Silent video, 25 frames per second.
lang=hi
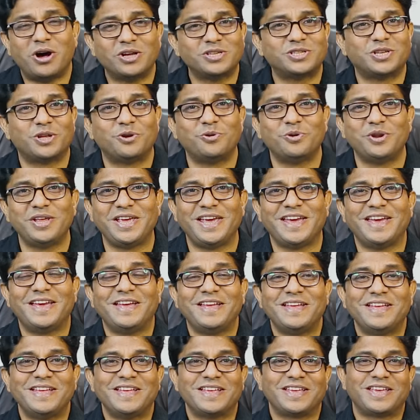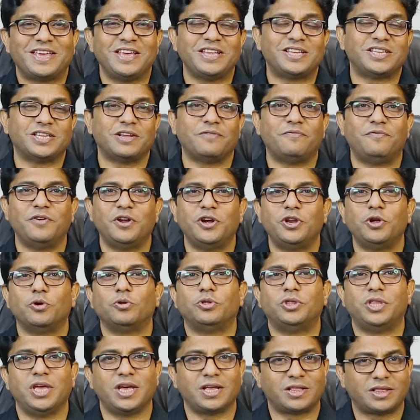बहुत ज़रूरी है कि सिर्फ
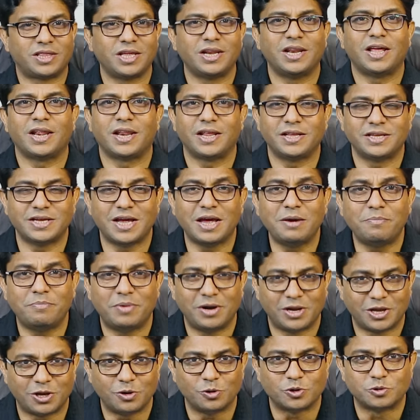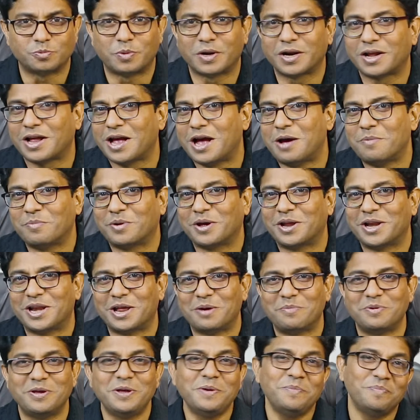वीडियो देखते ना रह जाएं बल्कि उस पर काम
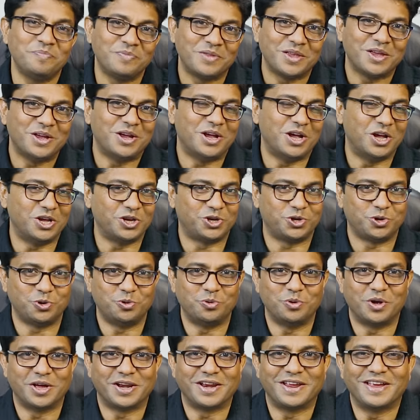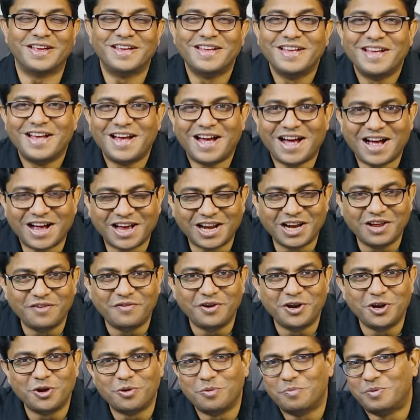करना भी शुरू करें अगले
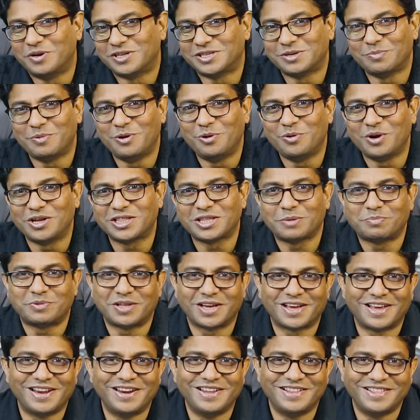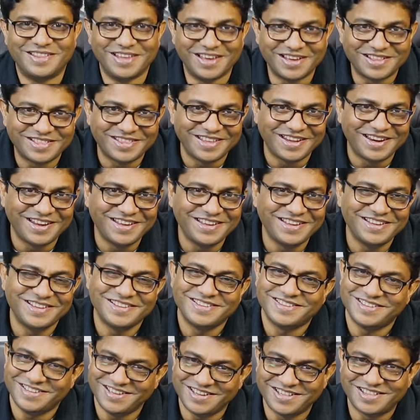वीडियो में फिर से मिलूंगा तब तक के लिए देखते रहिए
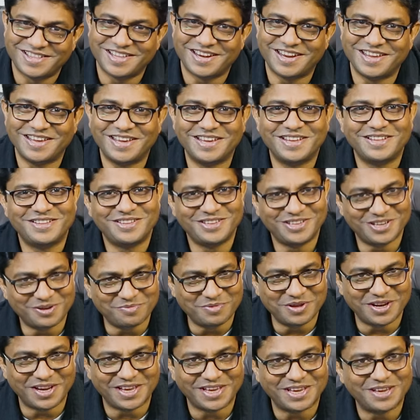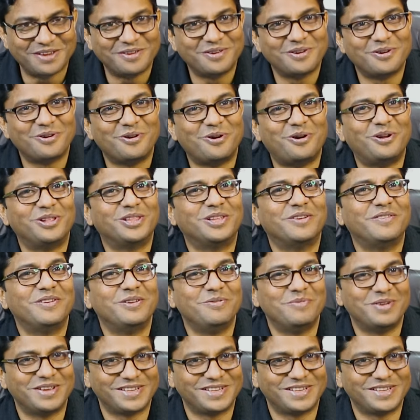सीखते रहिए जमे रहिए ऑल द वेरी